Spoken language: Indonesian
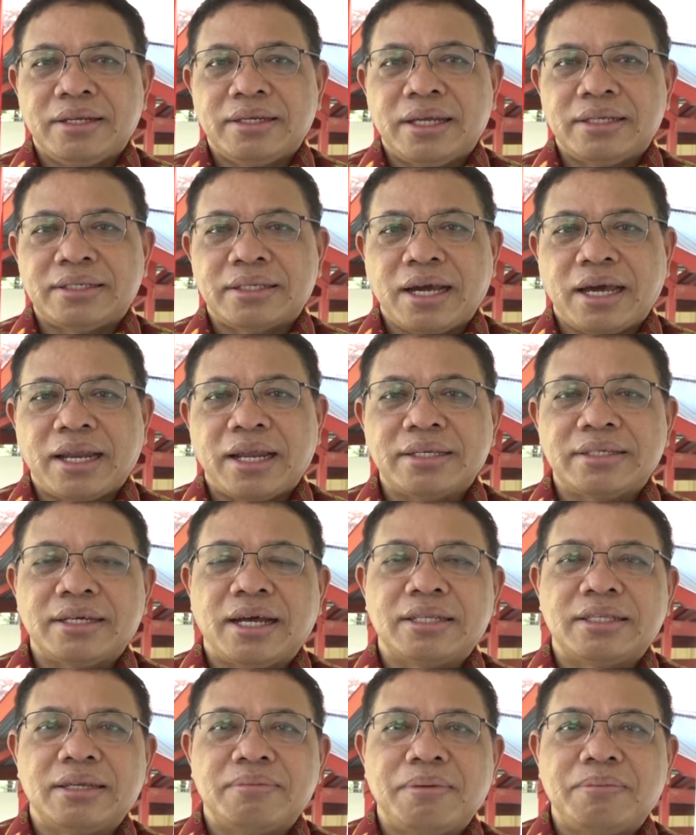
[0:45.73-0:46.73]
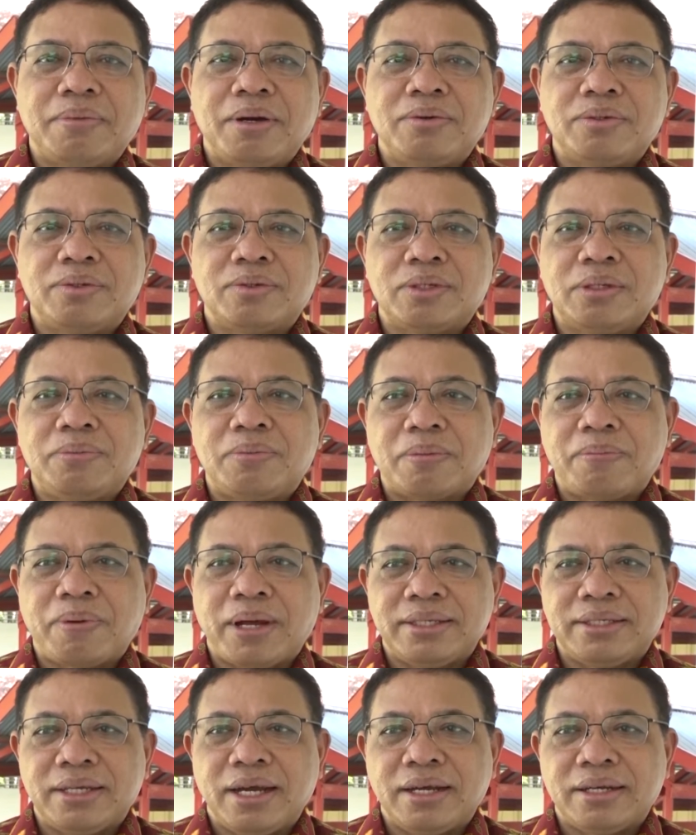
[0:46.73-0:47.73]
dan sekarang saatnya memang untuk
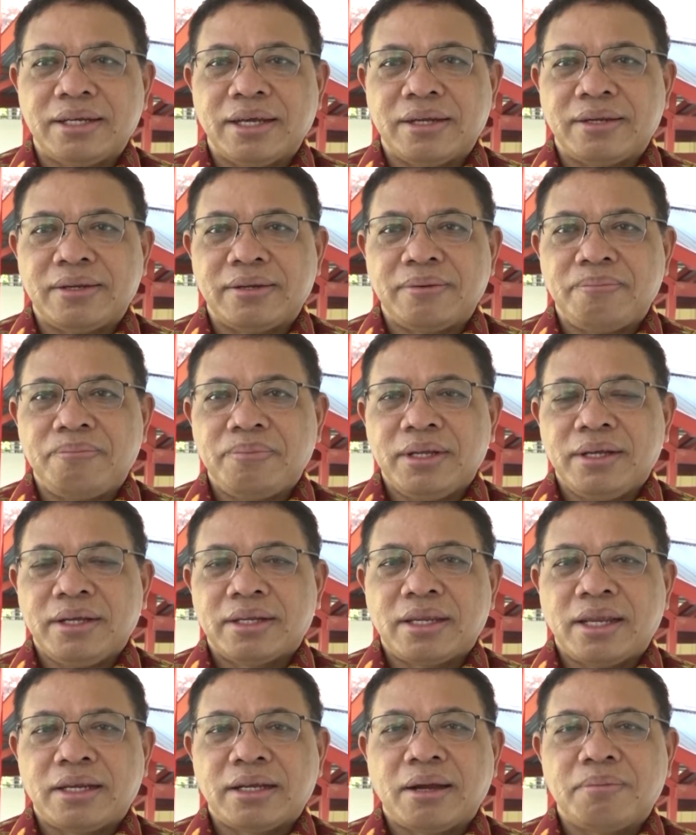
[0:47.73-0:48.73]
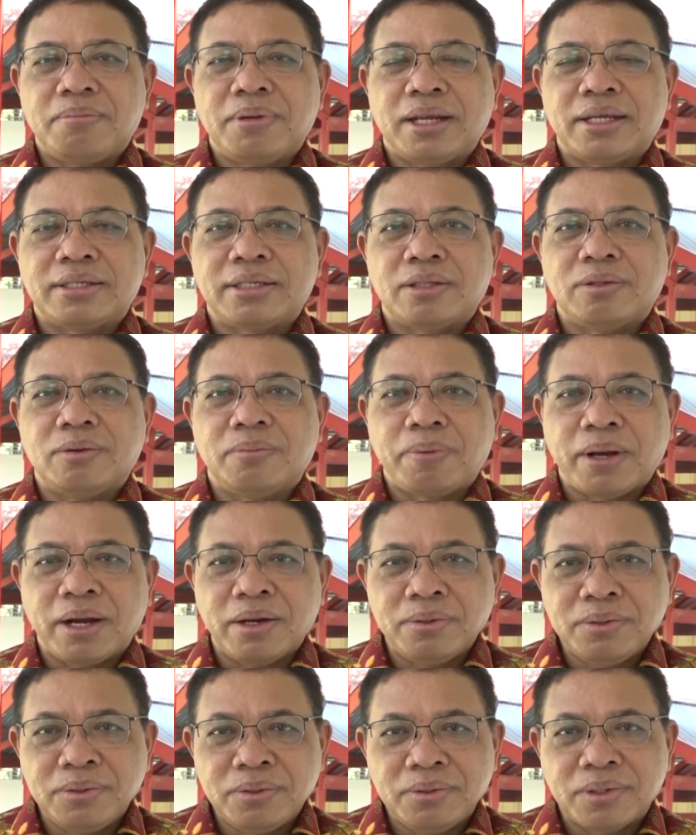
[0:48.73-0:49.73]
diperpanjang dan dan kami rasa itu
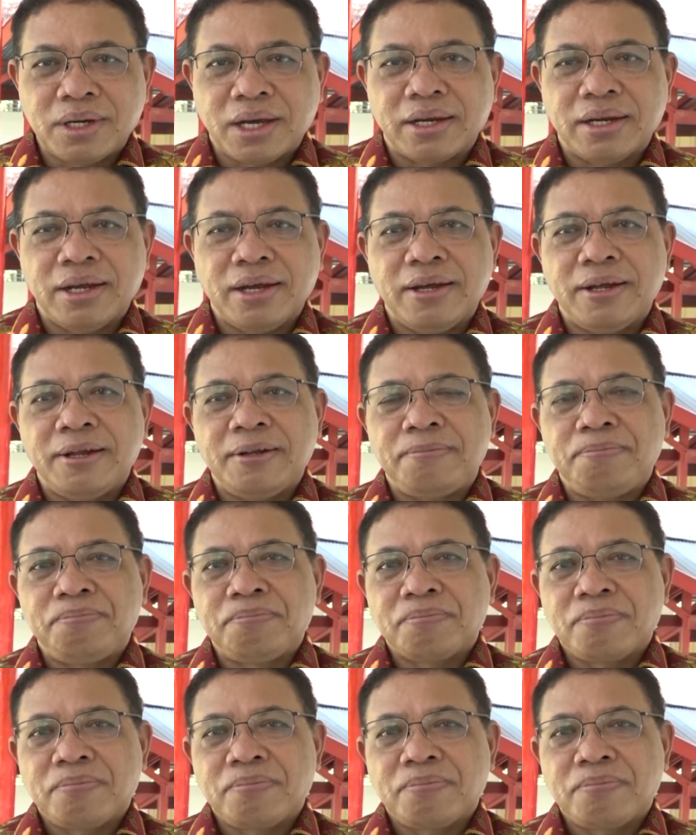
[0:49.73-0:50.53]
perlu karena